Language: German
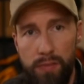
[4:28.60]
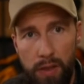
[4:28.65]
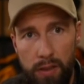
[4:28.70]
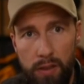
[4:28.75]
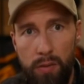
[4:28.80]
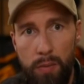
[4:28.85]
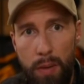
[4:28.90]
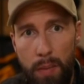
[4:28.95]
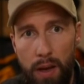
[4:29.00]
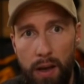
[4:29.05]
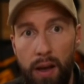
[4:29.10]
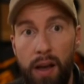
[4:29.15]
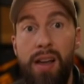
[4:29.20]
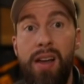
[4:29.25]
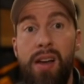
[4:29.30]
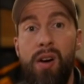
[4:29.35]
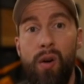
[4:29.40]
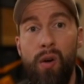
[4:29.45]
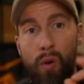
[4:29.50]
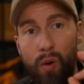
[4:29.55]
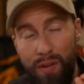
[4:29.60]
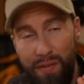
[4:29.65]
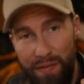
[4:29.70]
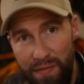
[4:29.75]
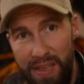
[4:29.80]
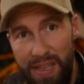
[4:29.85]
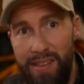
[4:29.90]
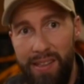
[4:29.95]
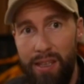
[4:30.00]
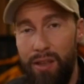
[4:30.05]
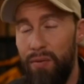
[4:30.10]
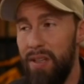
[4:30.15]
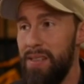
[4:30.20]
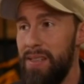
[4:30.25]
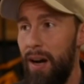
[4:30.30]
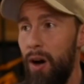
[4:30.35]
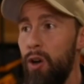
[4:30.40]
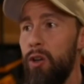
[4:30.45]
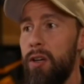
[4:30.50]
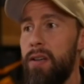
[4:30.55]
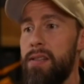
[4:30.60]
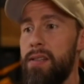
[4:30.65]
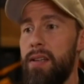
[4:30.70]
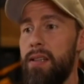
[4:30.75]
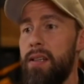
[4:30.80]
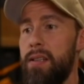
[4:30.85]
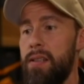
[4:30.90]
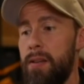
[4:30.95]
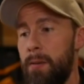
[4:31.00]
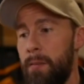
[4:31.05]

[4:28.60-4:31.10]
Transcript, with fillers: werde ich nicht mehr machen. Und wichtig, was sie auch noch gesagt hat,